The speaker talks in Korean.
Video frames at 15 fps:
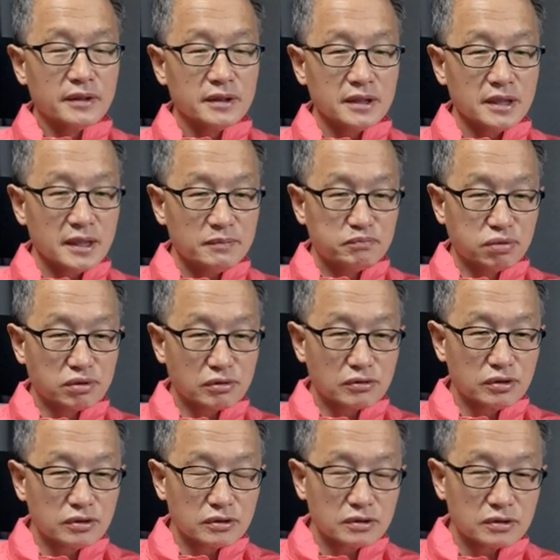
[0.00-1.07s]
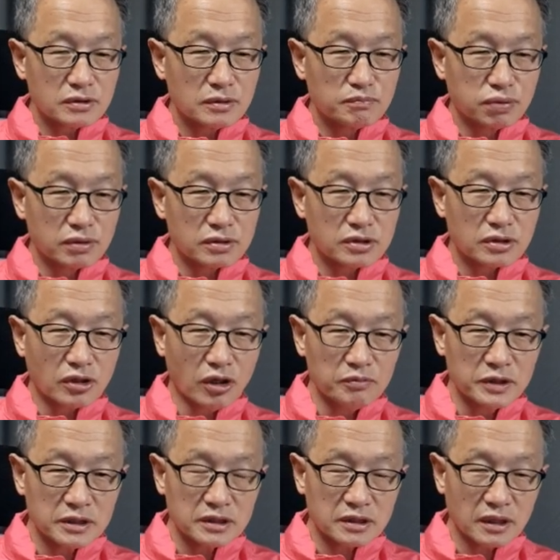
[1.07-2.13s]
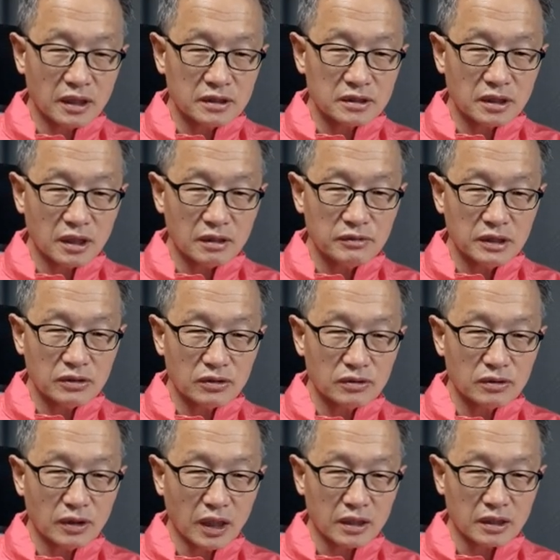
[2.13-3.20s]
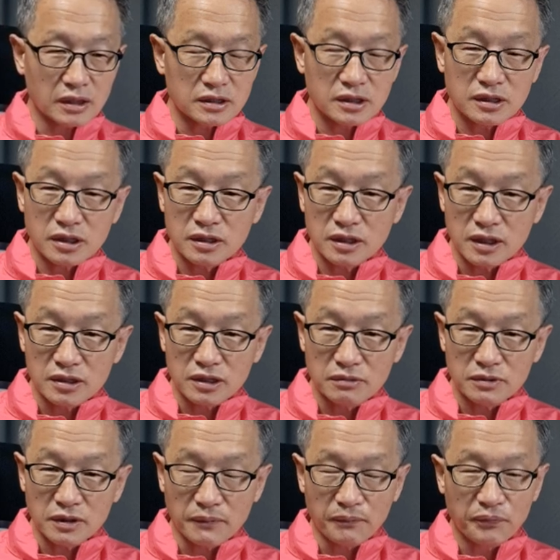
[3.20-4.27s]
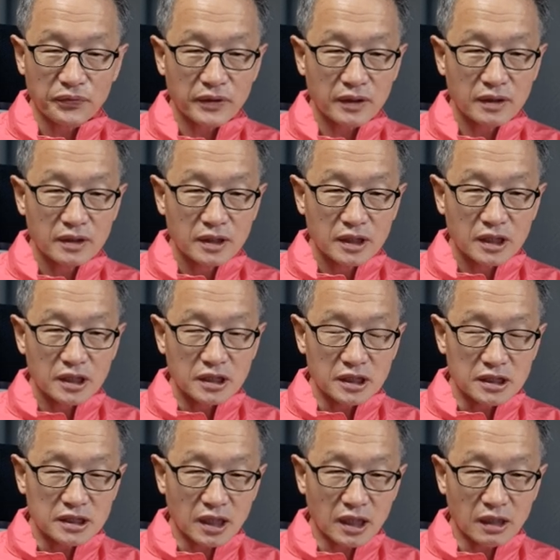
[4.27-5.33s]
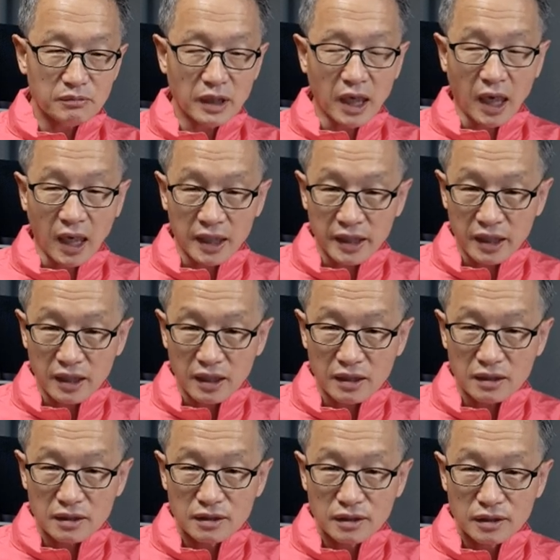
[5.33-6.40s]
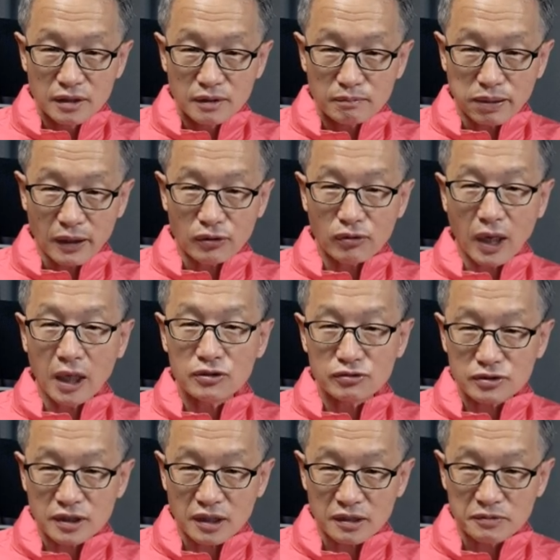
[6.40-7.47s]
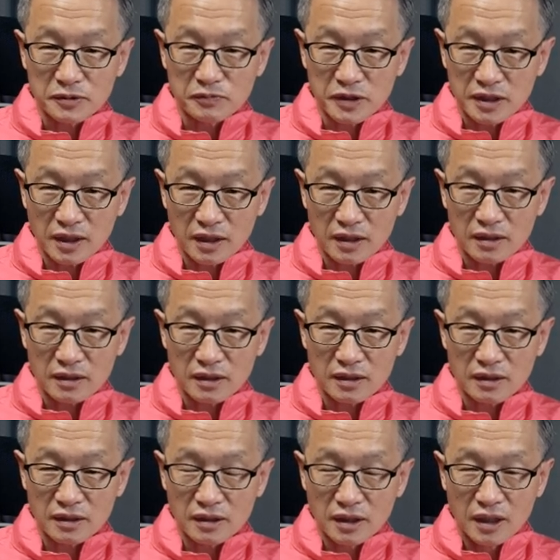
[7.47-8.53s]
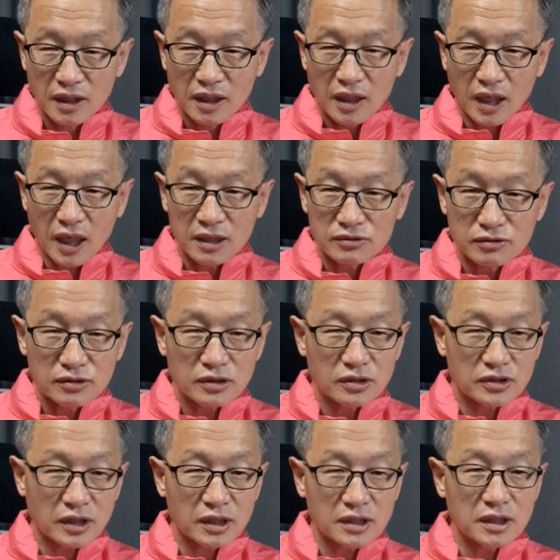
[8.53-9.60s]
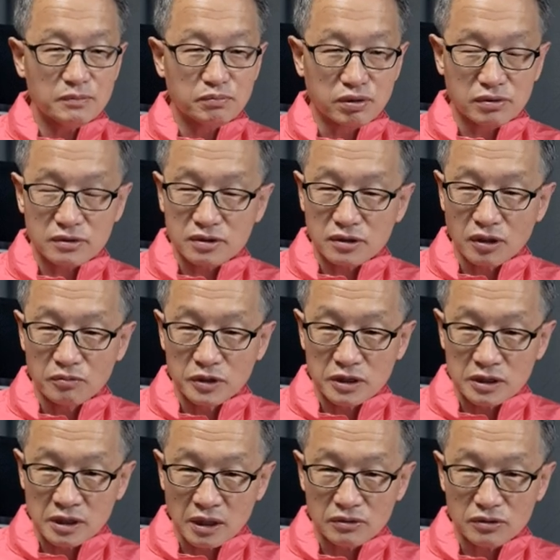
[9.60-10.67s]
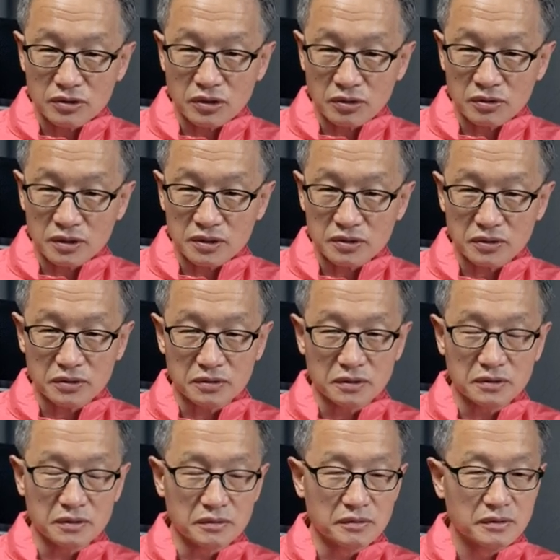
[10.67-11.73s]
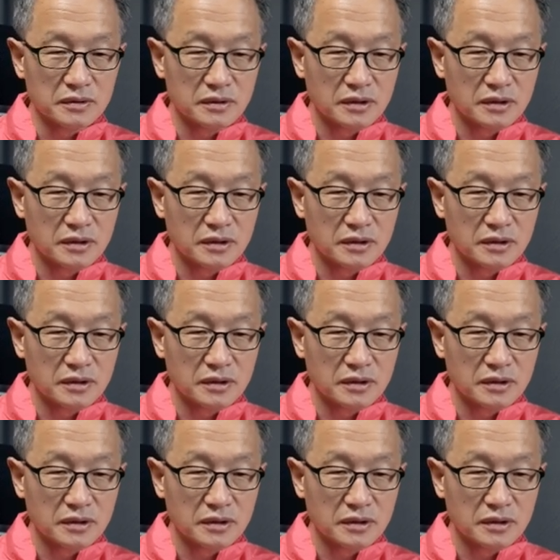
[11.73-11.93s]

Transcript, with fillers: 이 브루크, 브루스 커밍스라는 사람이 또 한 가지 특이한 점은 이 사람의 아내가 바로 한국 사람입니다. 아, 한국 여자가 이 브루스 커밍스하고 결혼했어요. 어.